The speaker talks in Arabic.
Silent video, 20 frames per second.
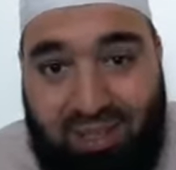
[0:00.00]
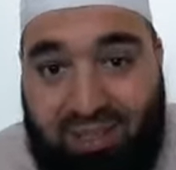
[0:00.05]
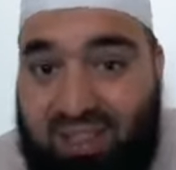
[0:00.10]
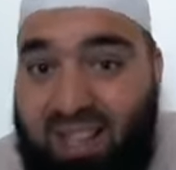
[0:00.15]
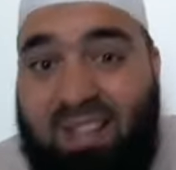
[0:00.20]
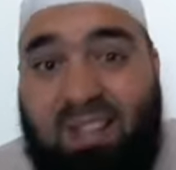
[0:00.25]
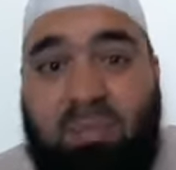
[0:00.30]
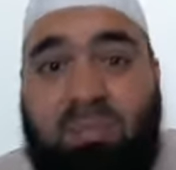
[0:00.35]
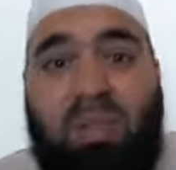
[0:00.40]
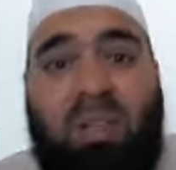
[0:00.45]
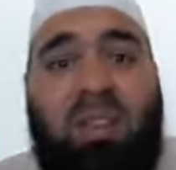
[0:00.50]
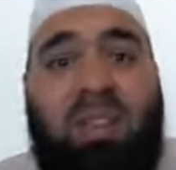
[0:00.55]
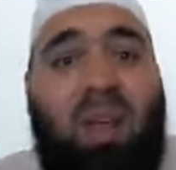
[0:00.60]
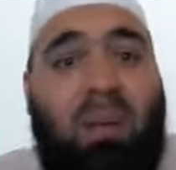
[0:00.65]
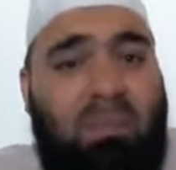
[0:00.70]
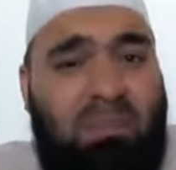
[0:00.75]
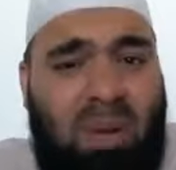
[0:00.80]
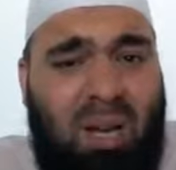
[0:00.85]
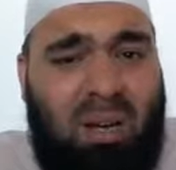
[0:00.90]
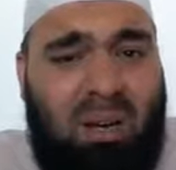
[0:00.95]
ناس
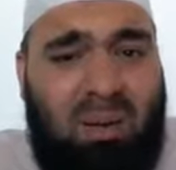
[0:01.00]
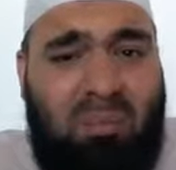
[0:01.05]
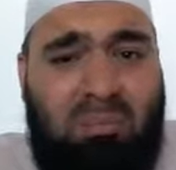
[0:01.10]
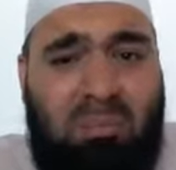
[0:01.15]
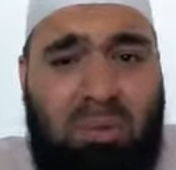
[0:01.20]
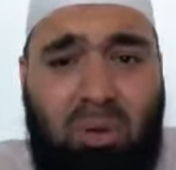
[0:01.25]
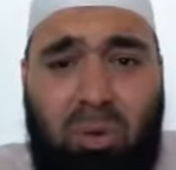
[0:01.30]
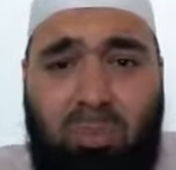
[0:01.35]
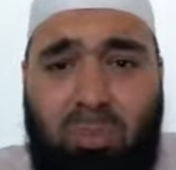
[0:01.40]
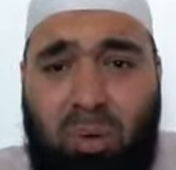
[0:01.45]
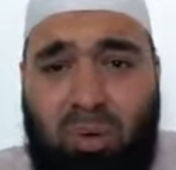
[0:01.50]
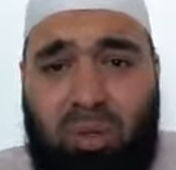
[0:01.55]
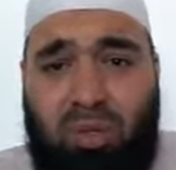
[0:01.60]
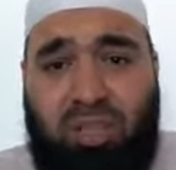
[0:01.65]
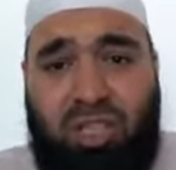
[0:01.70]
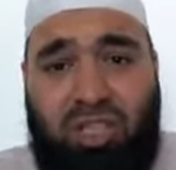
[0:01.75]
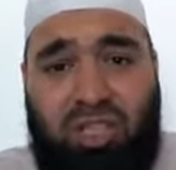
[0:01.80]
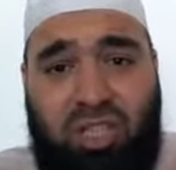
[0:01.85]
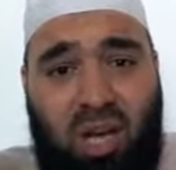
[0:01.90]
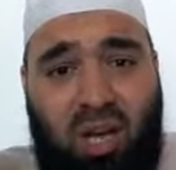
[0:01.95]
بتتذمر من امور
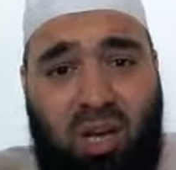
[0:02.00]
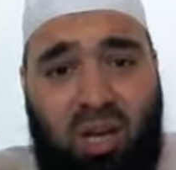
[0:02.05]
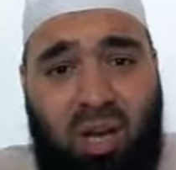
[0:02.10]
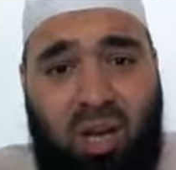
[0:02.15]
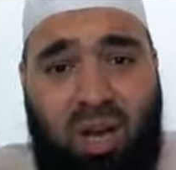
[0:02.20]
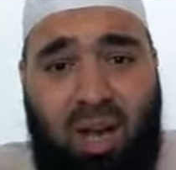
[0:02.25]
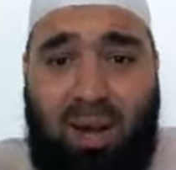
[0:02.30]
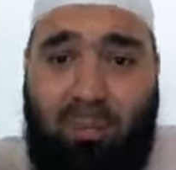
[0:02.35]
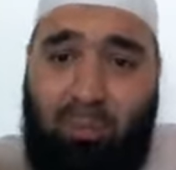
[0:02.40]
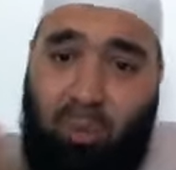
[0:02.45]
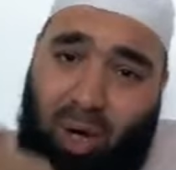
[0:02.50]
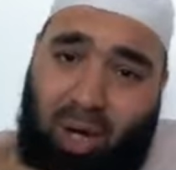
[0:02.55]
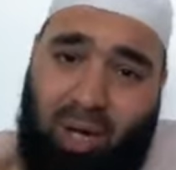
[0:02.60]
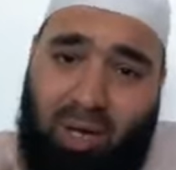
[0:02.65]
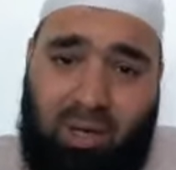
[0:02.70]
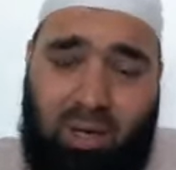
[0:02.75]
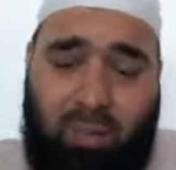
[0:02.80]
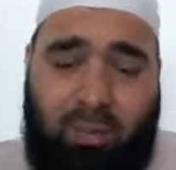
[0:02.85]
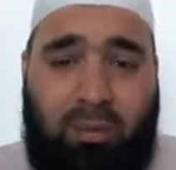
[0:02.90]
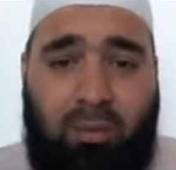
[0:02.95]
التجاره
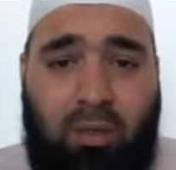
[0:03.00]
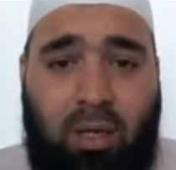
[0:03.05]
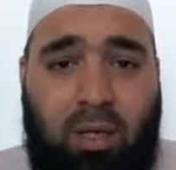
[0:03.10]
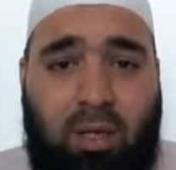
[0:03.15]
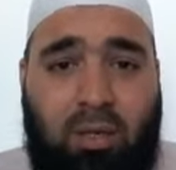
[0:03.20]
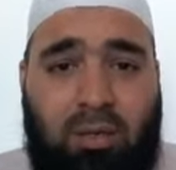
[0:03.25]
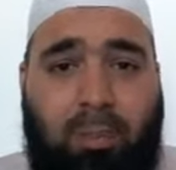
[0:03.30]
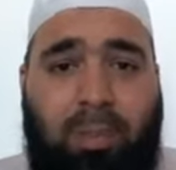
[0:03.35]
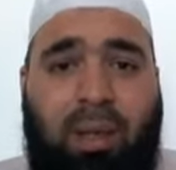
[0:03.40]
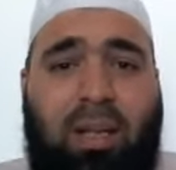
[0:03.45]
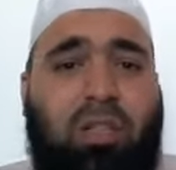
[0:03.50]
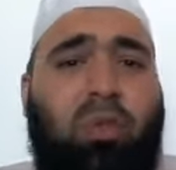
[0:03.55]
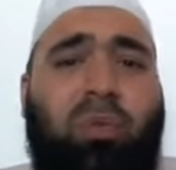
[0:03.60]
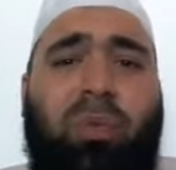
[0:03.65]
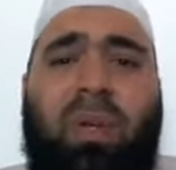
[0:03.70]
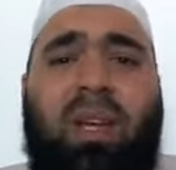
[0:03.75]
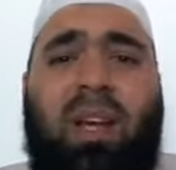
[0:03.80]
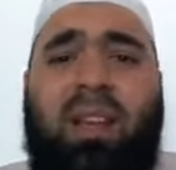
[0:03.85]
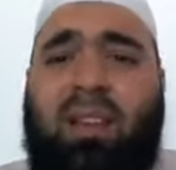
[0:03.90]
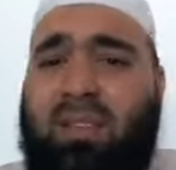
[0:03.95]
المحرمه طب انا شو
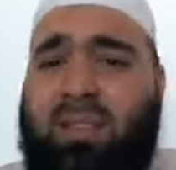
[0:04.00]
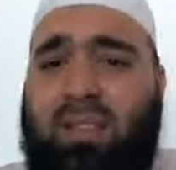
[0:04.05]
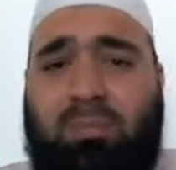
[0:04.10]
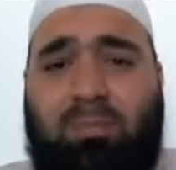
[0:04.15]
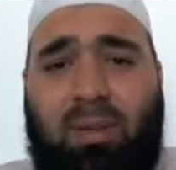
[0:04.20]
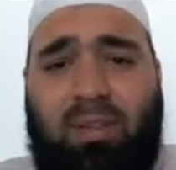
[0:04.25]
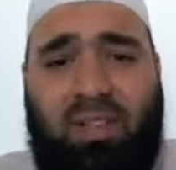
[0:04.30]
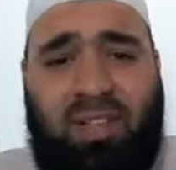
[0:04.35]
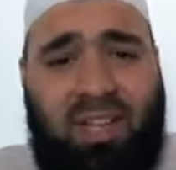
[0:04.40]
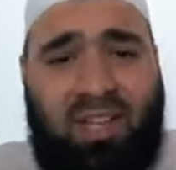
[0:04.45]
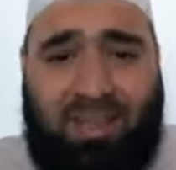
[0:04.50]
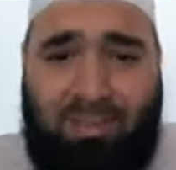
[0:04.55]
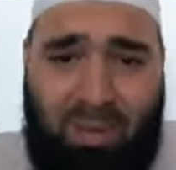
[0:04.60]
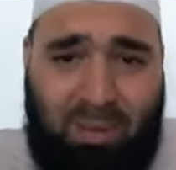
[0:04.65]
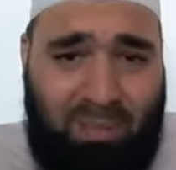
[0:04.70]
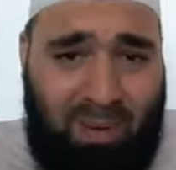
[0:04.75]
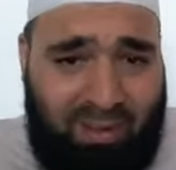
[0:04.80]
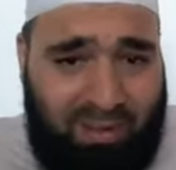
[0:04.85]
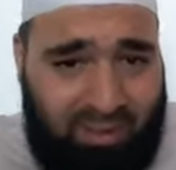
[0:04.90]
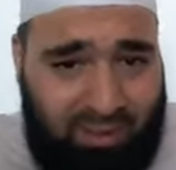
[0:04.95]
في اذا حطيت مصرياتي
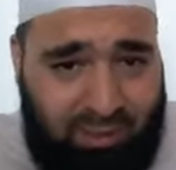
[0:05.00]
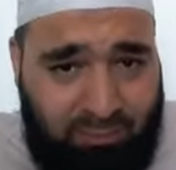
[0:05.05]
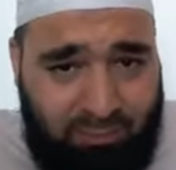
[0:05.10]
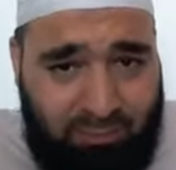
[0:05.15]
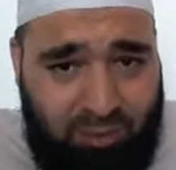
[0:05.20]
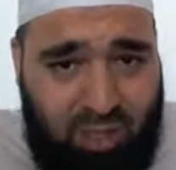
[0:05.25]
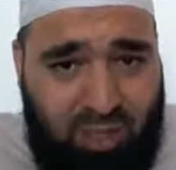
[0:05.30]
بالبنك